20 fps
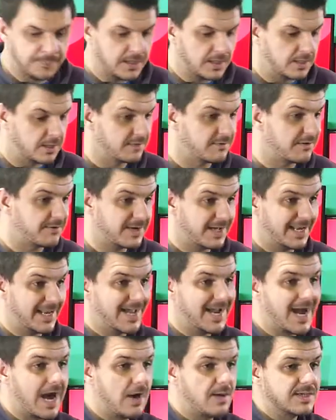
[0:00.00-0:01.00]
Então vai ficar
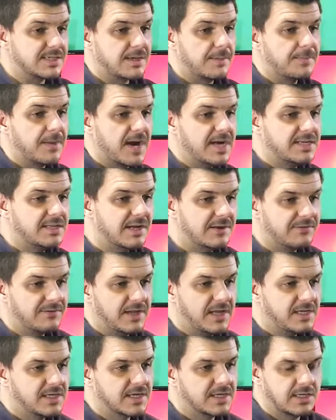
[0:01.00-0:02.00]
legal essa parte da
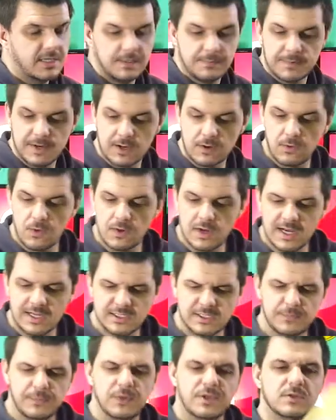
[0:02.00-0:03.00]
frente aqui para colocar
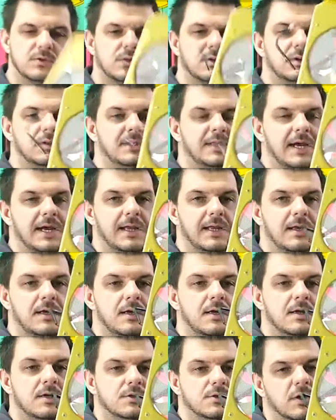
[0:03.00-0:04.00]
tipo isso, tá?
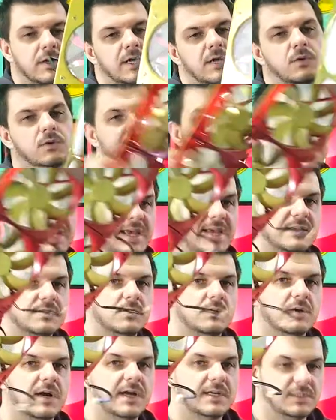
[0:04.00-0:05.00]
Só que com 3 no
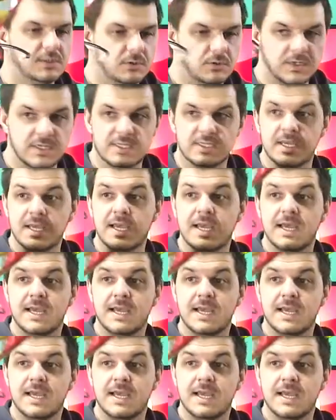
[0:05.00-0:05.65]
lugar de 2.